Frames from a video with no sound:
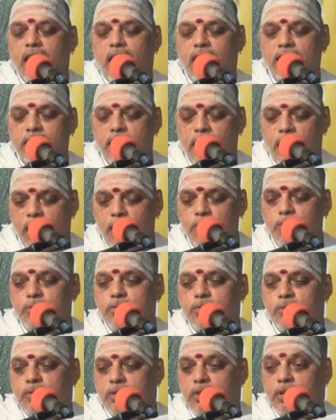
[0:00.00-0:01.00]
అది ఎలా
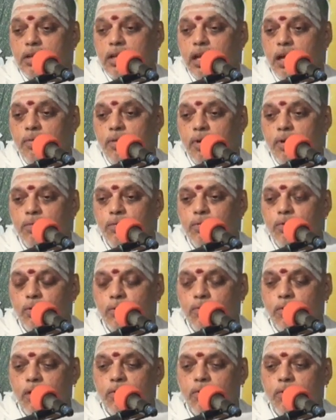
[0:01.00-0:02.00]
వస్తుంది కేవలం
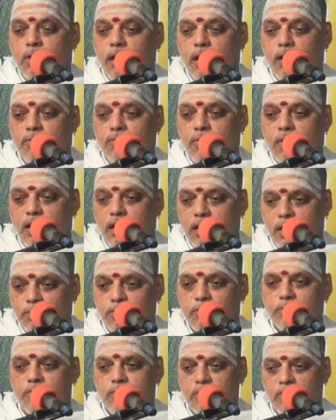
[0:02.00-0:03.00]
గురువు అనుగ్రహం వలనే
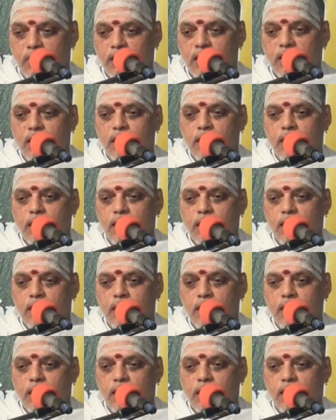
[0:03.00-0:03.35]
వస్తుంది